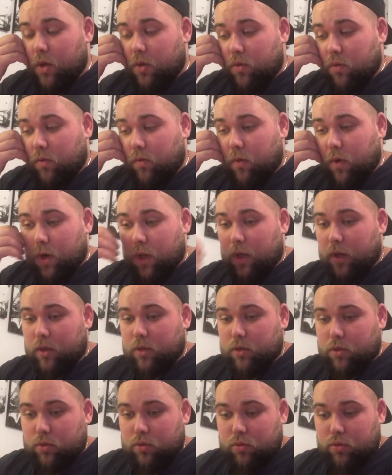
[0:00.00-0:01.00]
donc voilà,
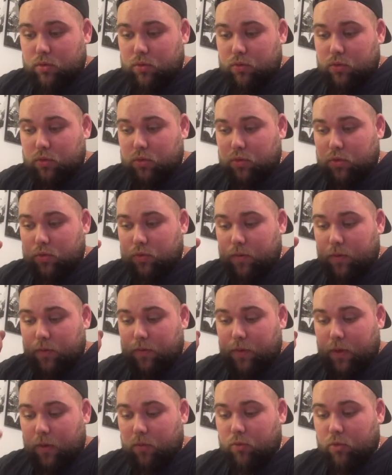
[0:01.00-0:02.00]
je, vais
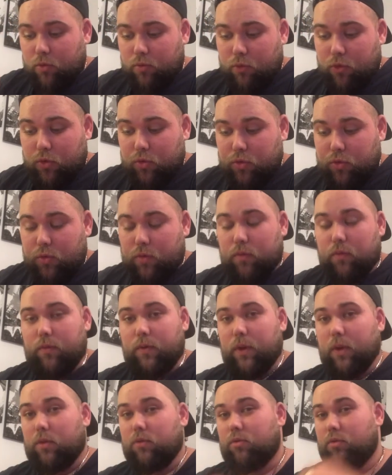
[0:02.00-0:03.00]
faire de mon mieux, je vais vous
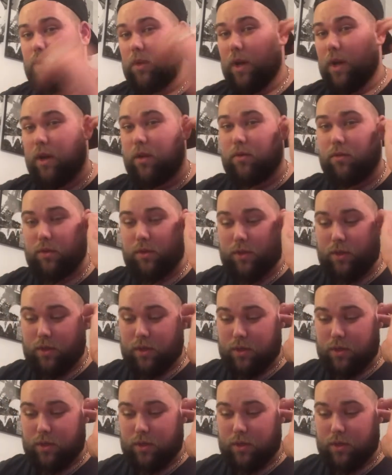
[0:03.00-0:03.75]
faire du die aussi.